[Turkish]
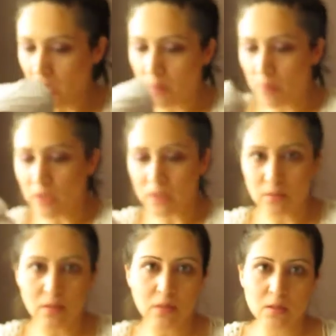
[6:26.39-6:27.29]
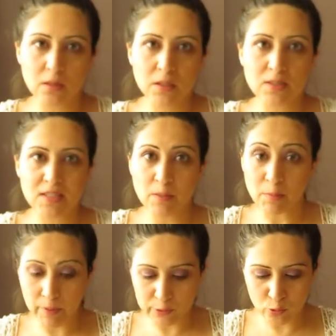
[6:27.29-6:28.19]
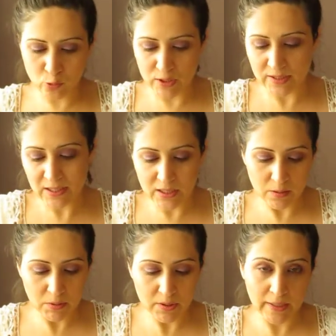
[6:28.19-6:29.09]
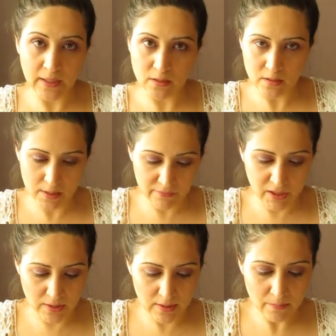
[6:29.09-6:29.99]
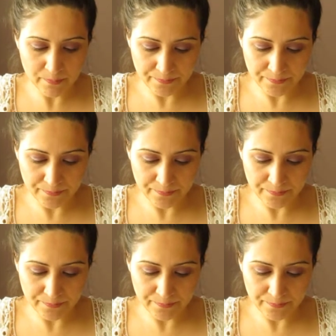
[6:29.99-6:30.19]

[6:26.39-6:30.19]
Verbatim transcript: Ama e, siyah bir pantolonun üzerine giyinebilir eğer zayıflarsam.